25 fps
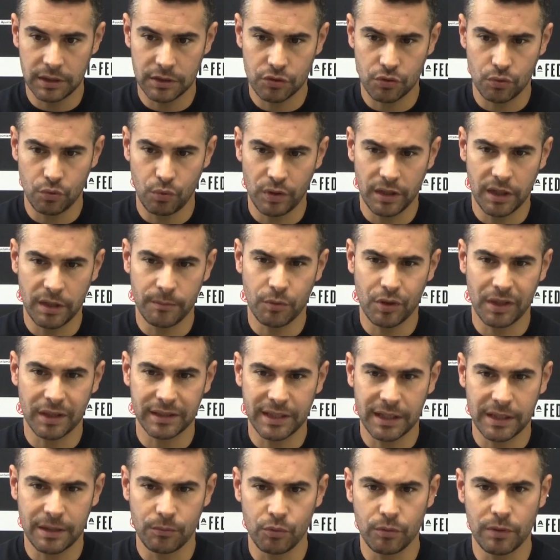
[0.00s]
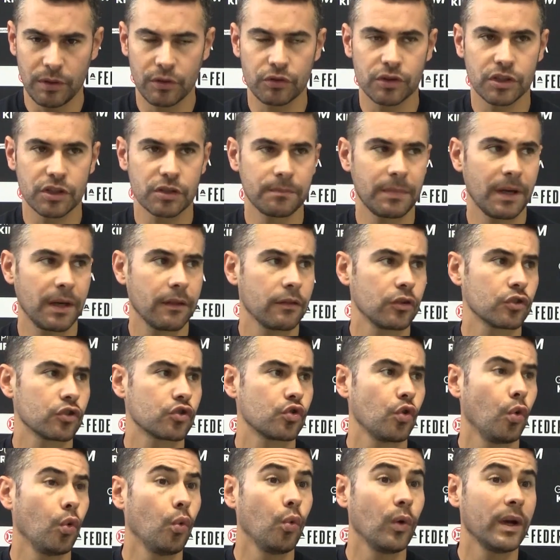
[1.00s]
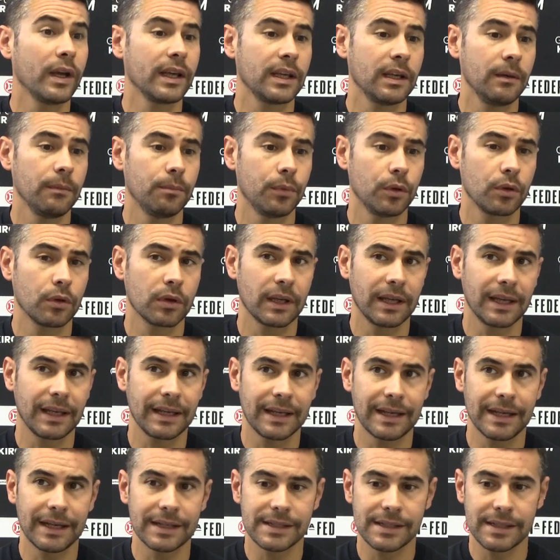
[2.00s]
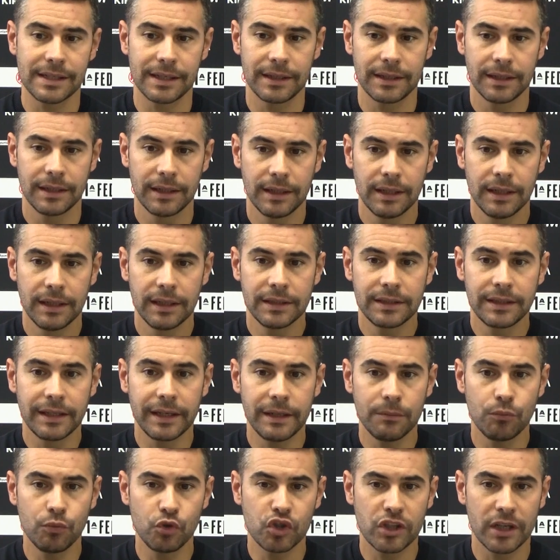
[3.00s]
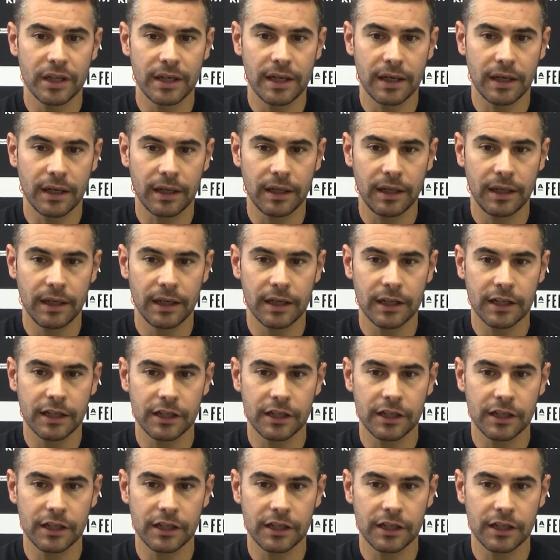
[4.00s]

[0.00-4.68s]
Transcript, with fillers: son un equipo que ataca muy bien los espacios, son un equipo que en casa tiene mucha energía,